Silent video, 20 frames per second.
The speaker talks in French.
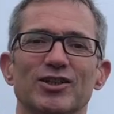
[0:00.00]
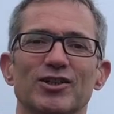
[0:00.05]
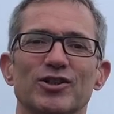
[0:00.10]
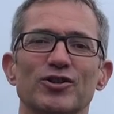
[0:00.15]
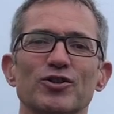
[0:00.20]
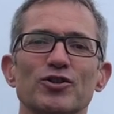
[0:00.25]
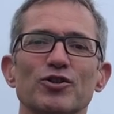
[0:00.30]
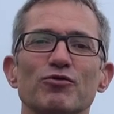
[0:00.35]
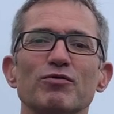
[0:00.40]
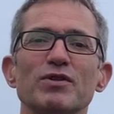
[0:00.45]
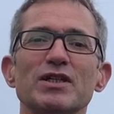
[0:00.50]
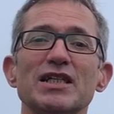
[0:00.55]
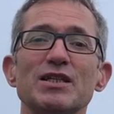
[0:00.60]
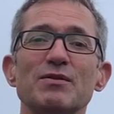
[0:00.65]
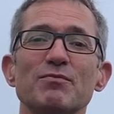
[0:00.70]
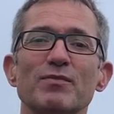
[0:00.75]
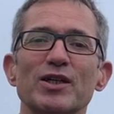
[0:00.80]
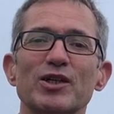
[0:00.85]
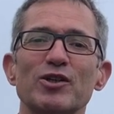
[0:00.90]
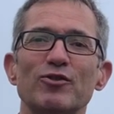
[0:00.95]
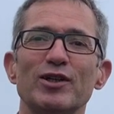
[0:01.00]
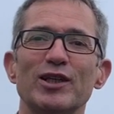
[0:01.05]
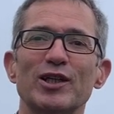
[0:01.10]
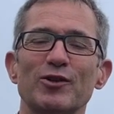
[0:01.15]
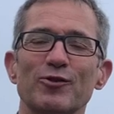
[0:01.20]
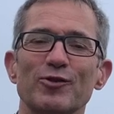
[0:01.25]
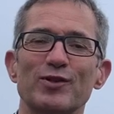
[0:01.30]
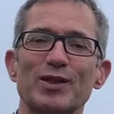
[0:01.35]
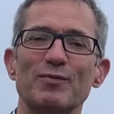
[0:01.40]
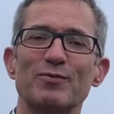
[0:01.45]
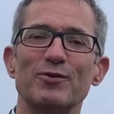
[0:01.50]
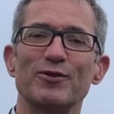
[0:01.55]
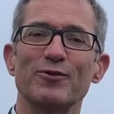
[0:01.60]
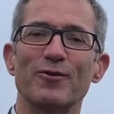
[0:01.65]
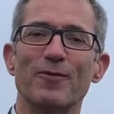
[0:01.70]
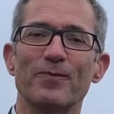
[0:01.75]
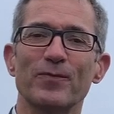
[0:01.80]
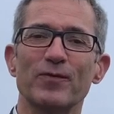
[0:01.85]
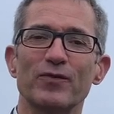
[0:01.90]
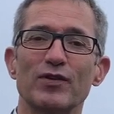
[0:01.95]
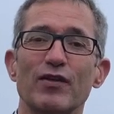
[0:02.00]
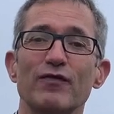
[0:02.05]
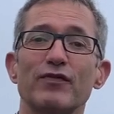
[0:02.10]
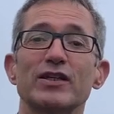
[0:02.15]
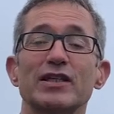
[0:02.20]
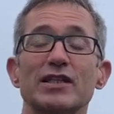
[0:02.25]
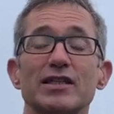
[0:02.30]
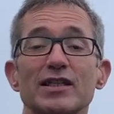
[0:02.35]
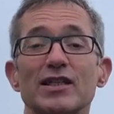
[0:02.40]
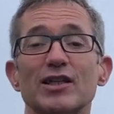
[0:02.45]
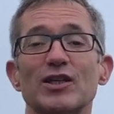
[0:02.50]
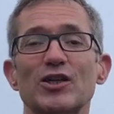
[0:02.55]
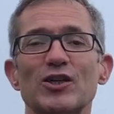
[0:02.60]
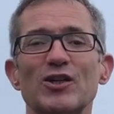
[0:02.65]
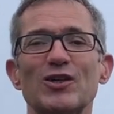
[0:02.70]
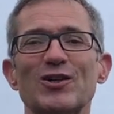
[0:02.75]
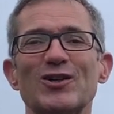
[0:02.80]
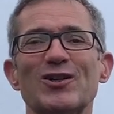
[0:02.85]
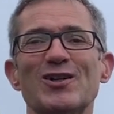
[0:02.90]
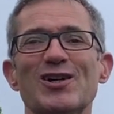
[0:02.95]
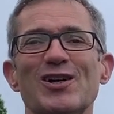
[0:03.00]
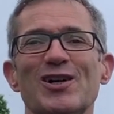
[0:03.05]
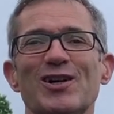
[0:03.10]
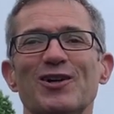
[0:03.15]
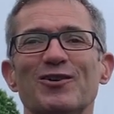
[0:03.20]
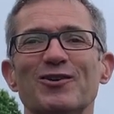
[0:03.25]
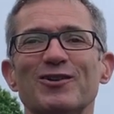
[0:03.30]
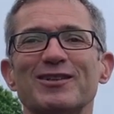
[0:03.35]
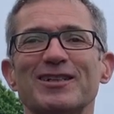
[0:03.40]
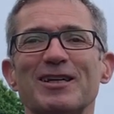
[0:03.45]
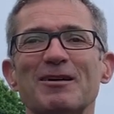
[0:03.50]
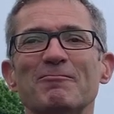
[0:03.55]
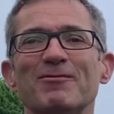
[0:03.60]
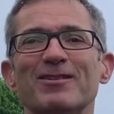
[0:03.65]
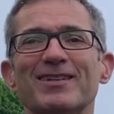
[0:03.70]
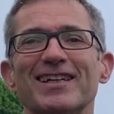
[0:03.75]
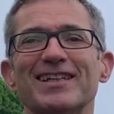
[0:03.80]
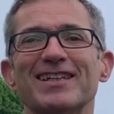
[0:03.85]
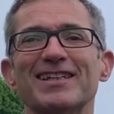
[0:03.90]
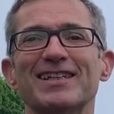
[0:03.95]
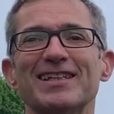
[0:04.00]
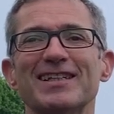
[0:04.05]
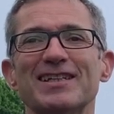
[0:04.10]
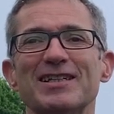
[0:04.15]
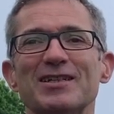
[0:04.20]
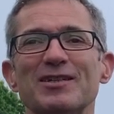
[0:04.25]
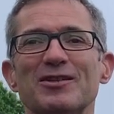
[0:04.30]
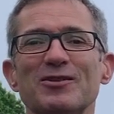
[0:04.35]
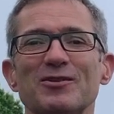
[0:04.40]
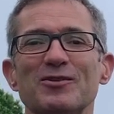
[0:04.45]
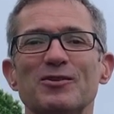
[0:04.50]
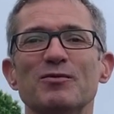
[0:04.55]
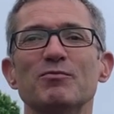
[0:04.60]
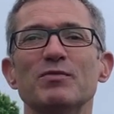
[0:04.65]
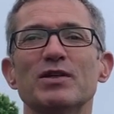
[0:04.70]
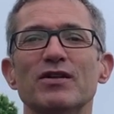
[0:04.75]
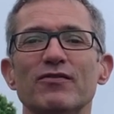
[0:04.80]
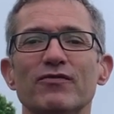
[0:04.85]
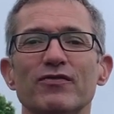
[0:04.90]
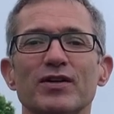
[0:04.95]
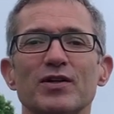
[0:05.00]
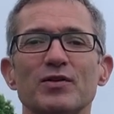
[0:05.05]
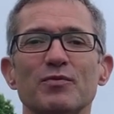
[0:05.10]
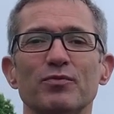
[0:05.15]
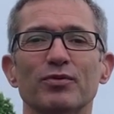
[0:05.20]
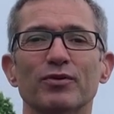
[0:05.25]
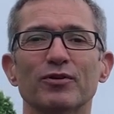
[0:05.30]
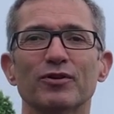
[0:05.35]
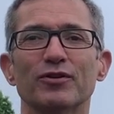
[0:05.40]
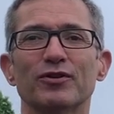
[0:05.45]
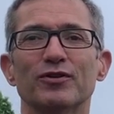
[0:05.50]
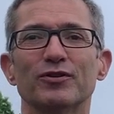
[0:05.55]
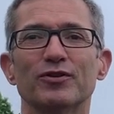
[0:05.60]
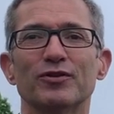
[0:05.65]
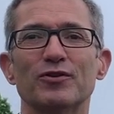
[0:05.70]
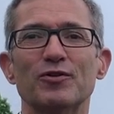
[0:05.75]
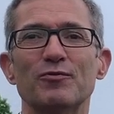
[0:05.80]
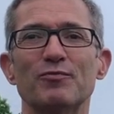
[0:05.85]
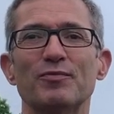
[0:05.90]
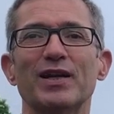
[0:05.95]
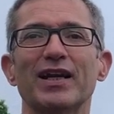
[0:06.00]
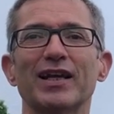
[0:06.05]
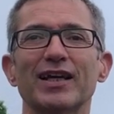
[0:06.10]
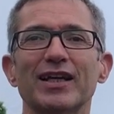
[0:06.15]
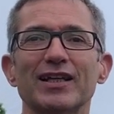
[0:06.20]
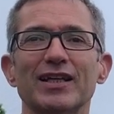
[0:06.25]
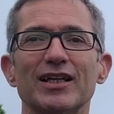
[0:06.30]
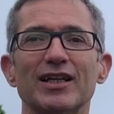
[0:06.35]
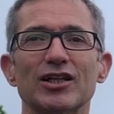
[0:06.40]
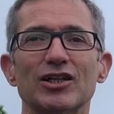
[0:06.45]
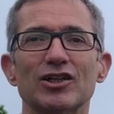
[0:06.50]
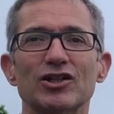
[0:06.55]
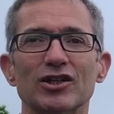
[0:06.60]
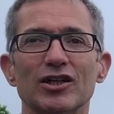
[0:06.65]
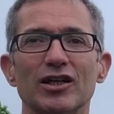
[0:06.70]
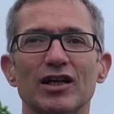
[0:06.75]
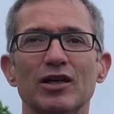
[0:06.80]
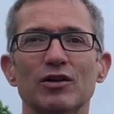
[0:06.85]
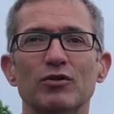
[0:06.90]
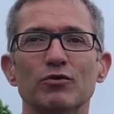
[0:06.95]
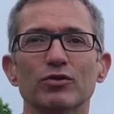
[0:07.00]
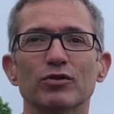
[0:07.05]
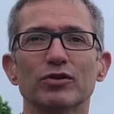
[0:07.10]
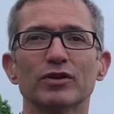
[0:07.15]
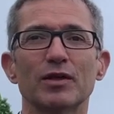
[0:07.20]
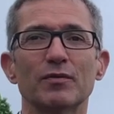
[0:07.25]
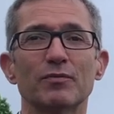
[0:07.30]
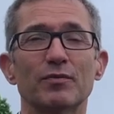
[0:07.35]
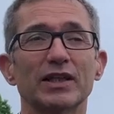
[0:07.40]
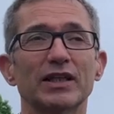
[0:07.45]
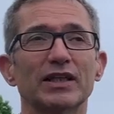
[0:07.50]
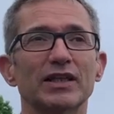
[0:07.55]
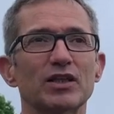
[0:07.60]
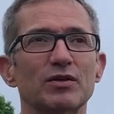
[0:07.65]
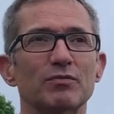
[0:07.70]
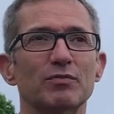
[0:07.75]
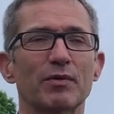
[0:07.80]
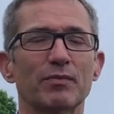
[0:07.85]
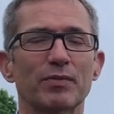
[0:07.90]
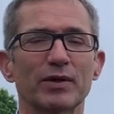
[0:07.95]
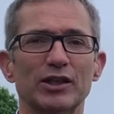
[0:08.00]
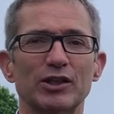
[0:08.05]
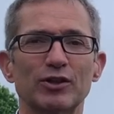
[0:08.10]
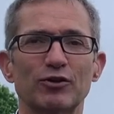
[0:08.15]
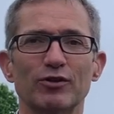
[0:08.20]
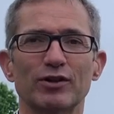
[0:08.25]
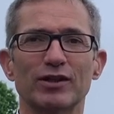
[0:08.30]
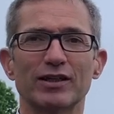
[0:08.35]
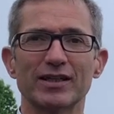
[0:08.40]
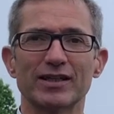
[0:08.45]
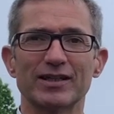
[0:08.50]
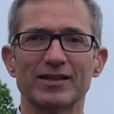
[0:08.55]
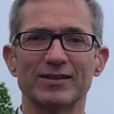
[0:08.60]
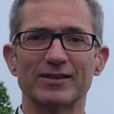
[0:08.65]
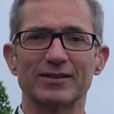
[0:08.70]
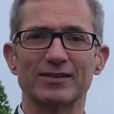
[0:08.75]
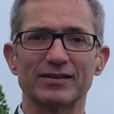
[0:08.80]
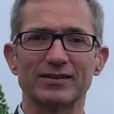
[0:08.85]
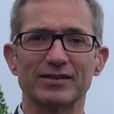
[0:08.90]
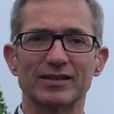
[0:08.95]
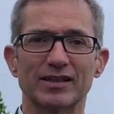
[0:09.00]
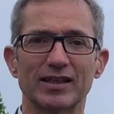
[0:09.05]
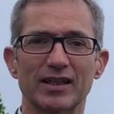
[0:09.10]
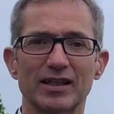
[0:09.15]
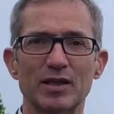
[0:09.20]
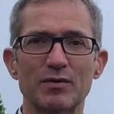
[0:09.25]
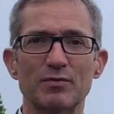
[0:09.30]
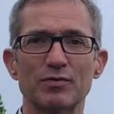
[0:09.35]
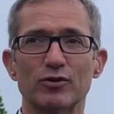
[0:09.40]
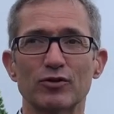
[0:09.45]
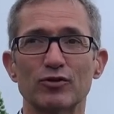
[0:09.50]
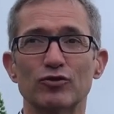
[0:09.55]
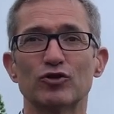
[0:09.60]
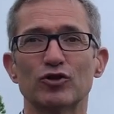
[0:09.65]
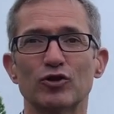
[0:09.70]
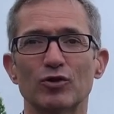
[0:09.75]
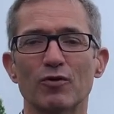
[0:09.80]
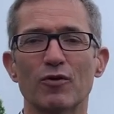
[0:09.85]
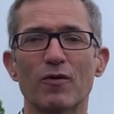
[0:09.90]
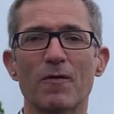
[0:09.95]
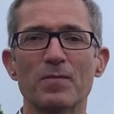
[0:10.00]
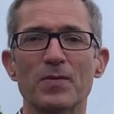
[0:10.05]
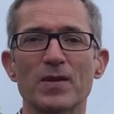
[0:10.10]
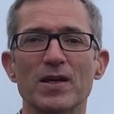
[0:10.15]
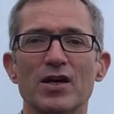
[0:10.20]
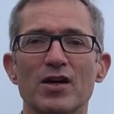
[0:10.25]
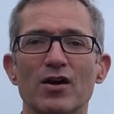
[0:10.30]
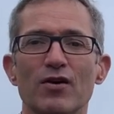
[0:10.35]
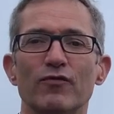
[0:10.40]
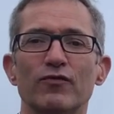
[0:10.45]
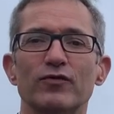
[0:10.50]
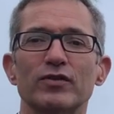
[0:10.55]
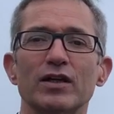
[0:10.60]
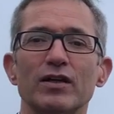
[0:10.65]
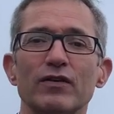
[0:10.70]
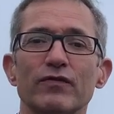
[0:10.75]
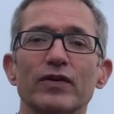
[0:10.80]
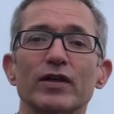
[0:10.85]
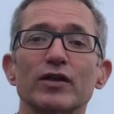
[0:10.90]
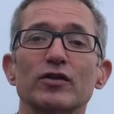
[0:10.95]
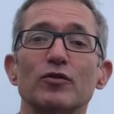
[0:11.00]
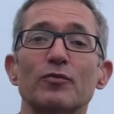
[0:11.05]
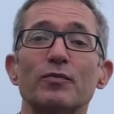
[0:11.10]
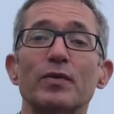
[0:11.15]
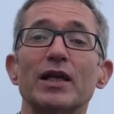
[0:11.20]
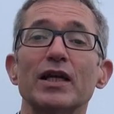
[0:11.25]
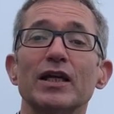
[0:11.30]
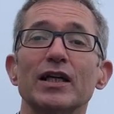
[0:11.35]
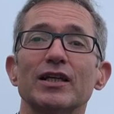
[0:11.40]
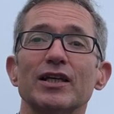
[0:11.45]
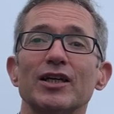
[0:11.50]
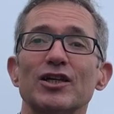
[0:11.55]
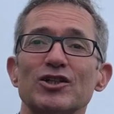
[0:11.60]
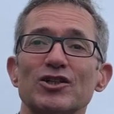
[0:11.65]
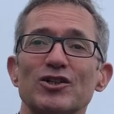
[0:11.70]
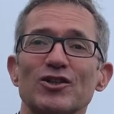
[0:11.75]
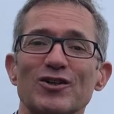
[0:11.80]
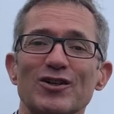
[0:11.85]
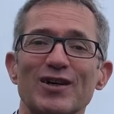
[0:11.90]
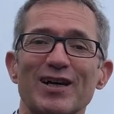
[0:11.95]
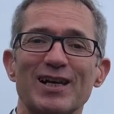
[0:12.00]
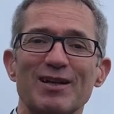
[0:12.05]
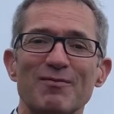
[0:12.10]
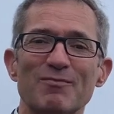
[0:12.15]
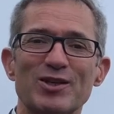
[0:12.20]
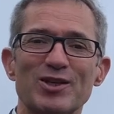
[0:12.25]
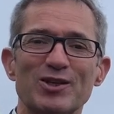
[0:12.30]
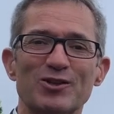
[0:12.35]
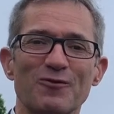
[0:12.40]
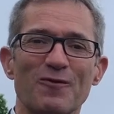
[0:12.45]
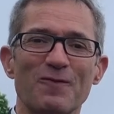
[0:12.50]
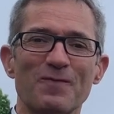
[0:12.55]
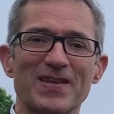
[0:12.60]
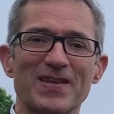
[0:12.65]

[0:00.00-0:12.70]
Je suis l'Immaculée Conception. Vous savez que c'est euh, le thème d'année 2020 pour le pèlerinage à Lourdes, un pèlerinage bien particulier euh, cette année, puisque justement, vous allez faire ce pèlerinage euh, à la maison